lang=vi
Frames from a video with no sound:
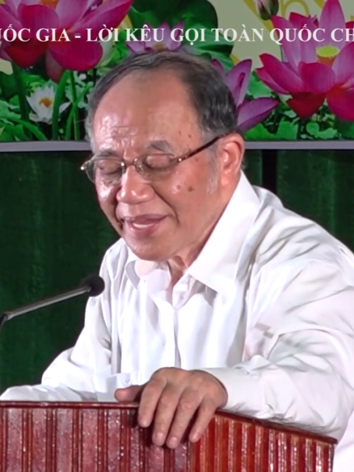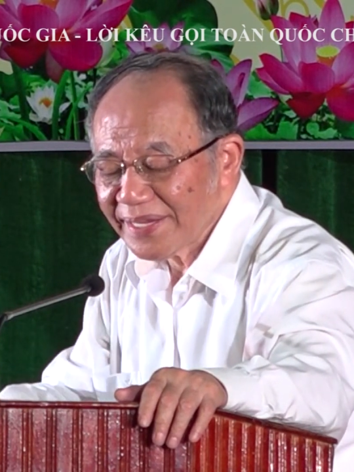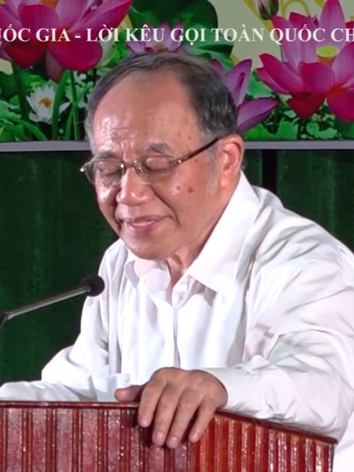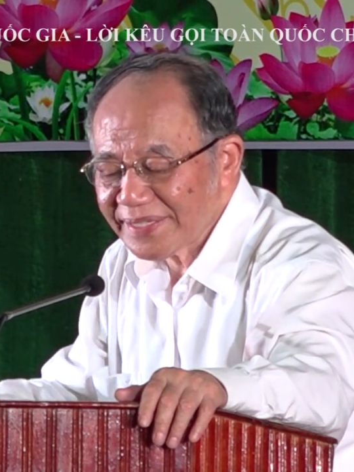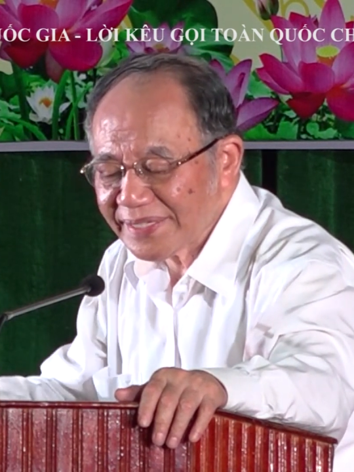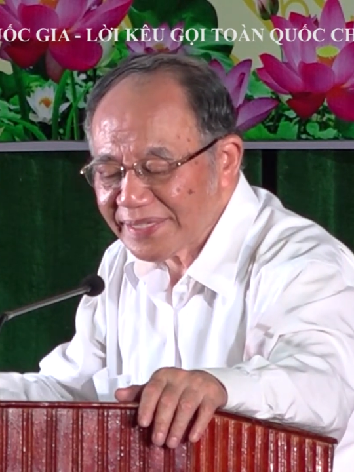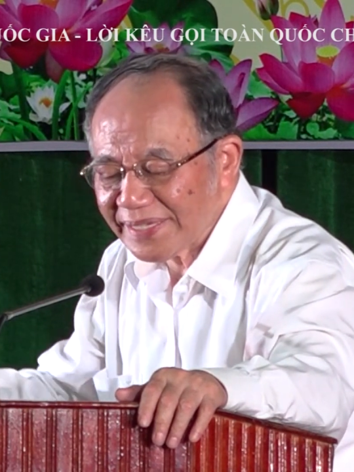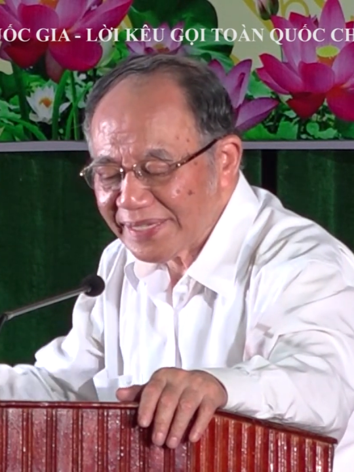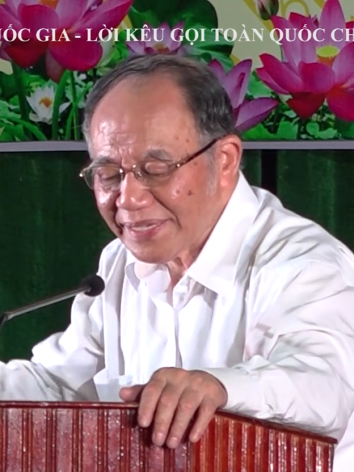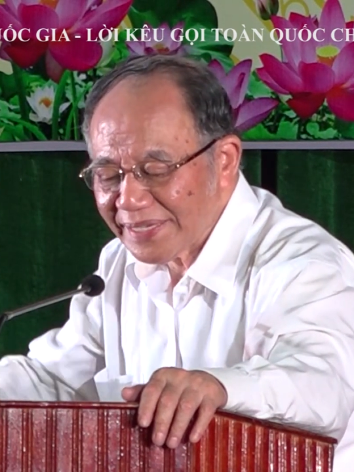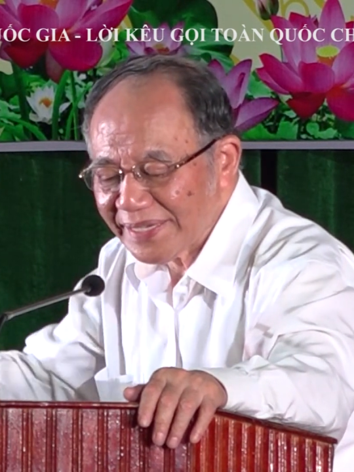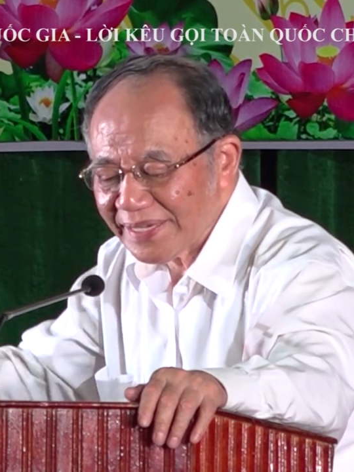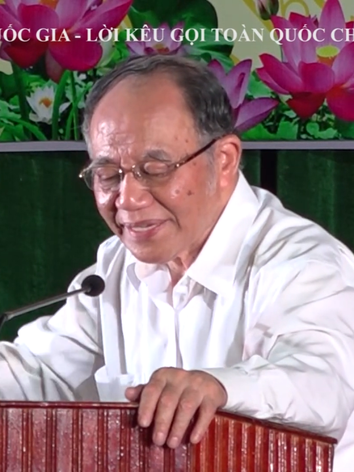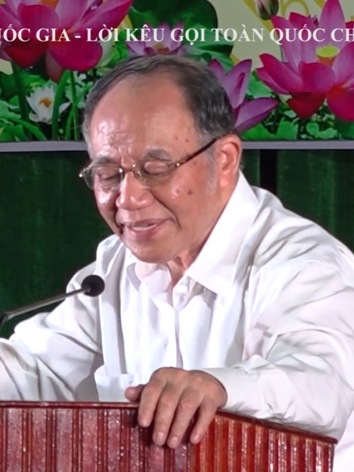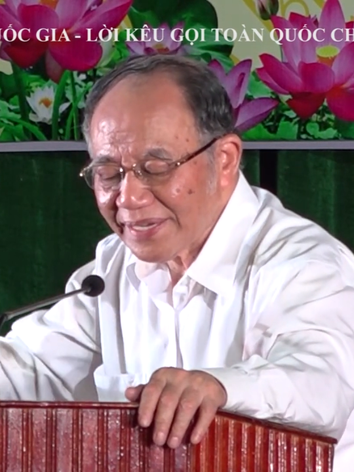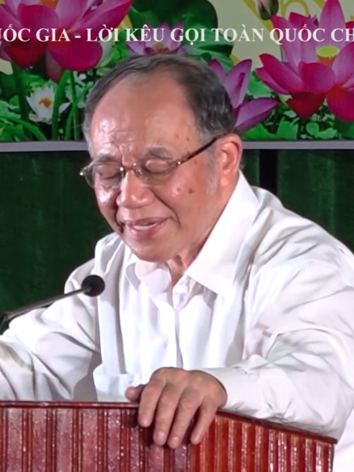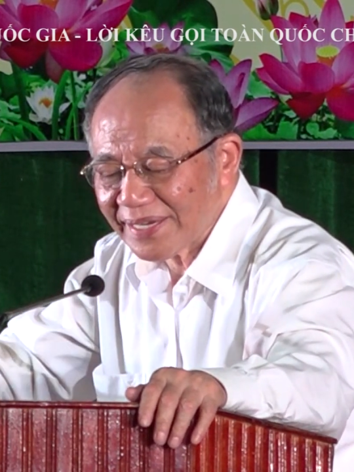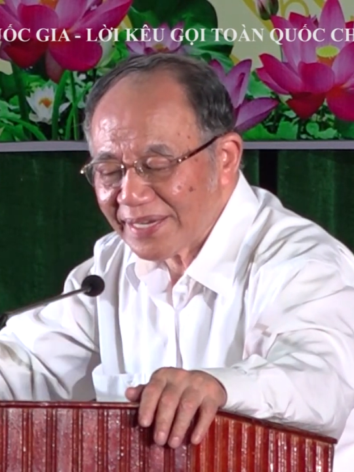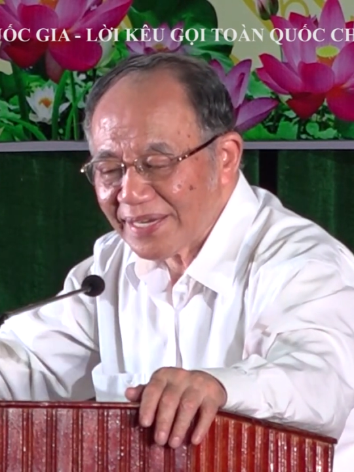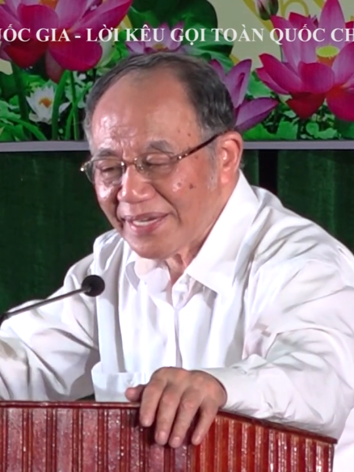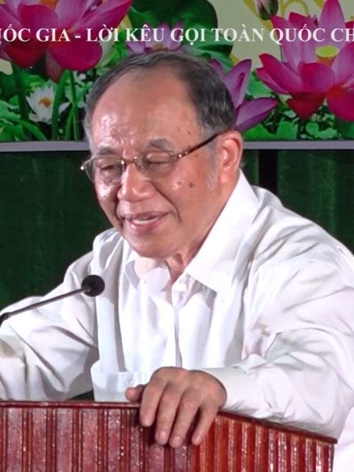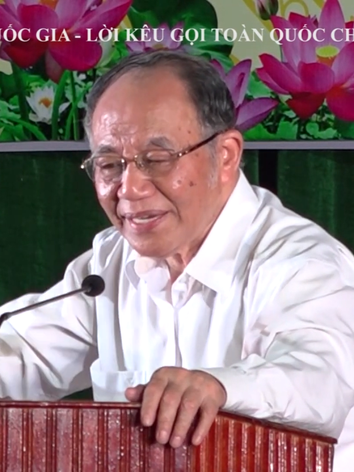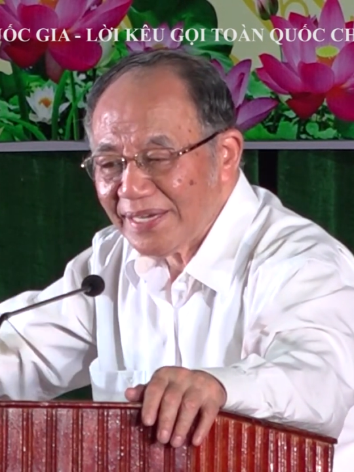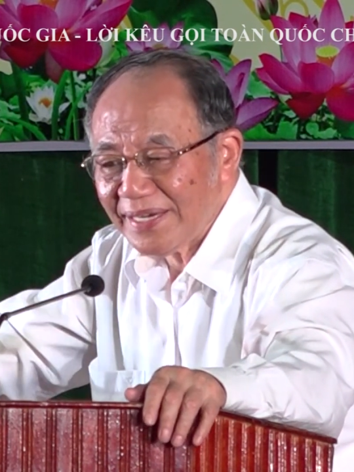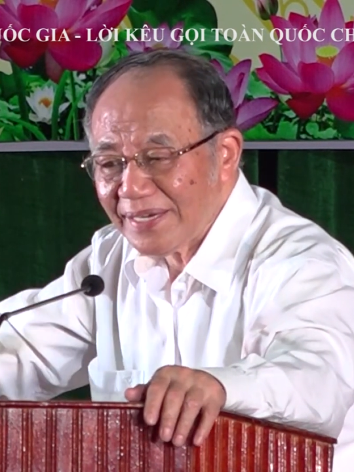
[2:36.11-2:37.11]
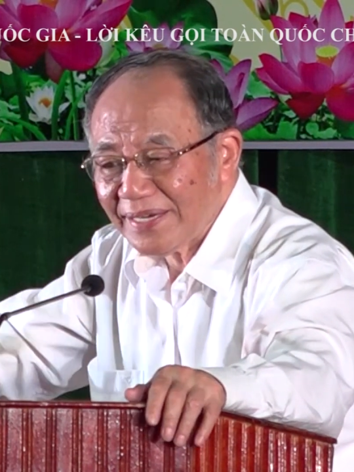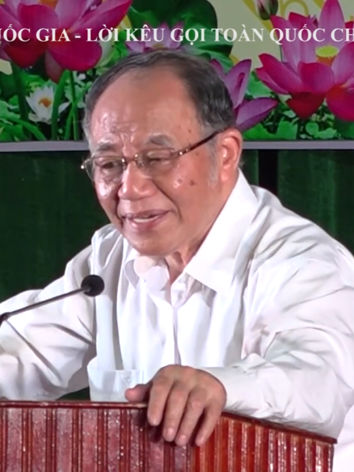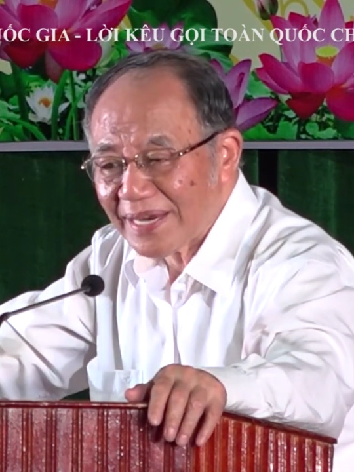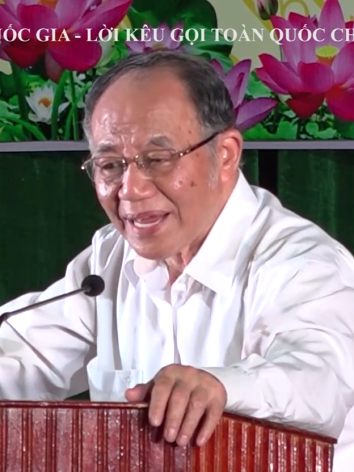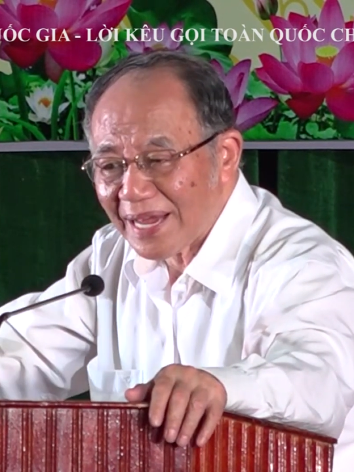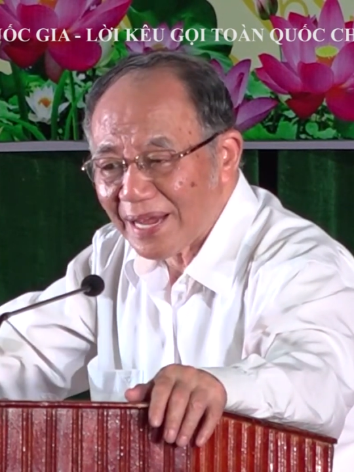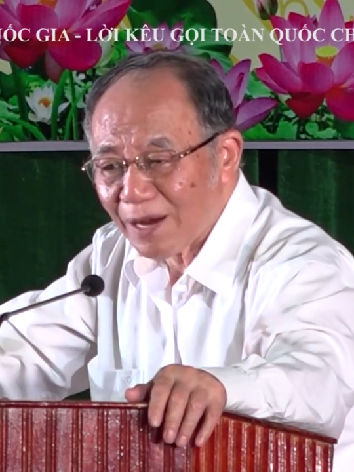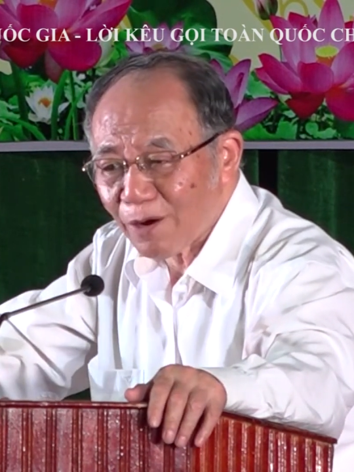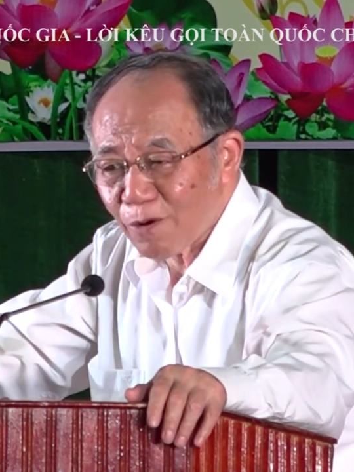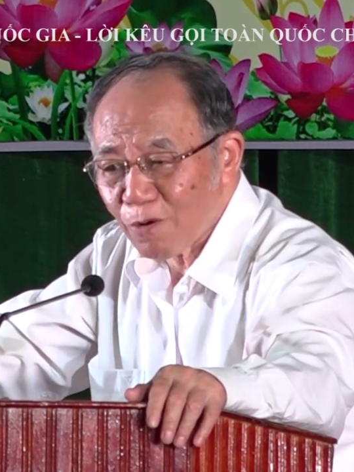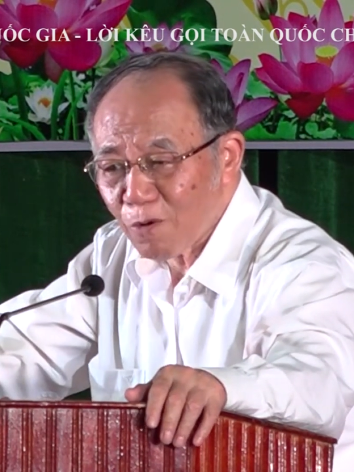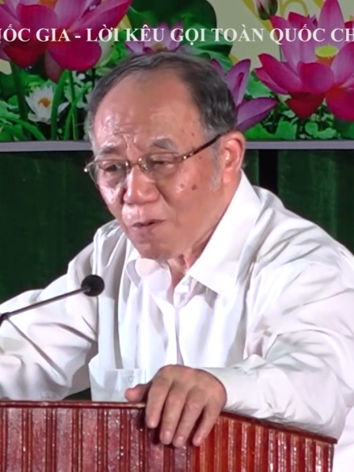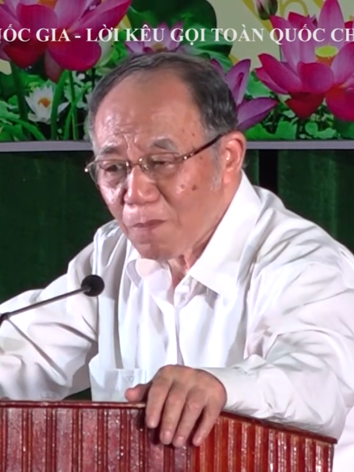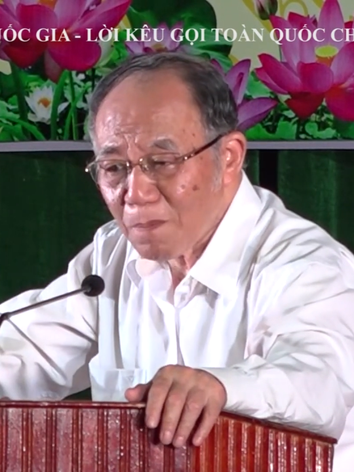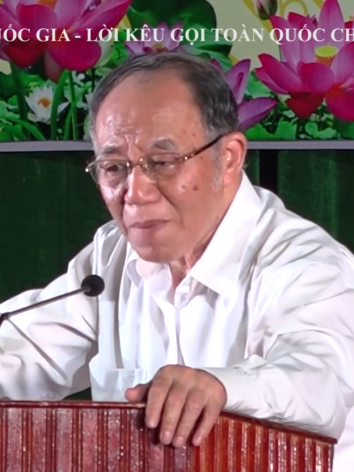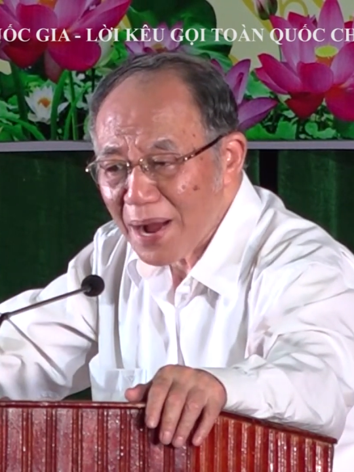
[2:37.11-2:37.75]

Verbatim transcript: chỉ khi nào